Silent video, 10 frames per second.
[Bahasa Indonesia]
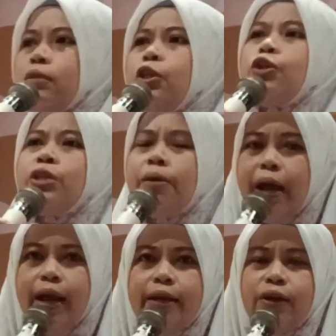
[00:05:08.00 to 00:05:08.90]
terus
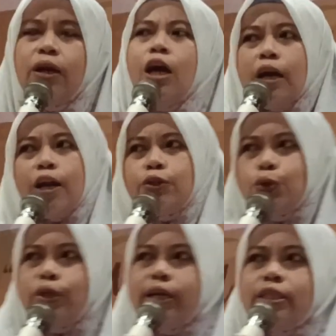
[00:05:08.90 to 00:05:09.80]
gimana dong kalau
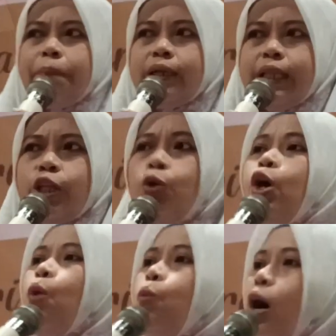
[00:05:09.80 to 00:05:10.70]
sudah seperti itu
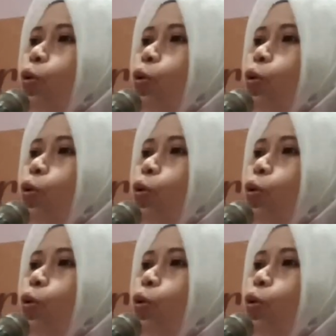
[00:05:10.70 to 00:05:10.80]
wa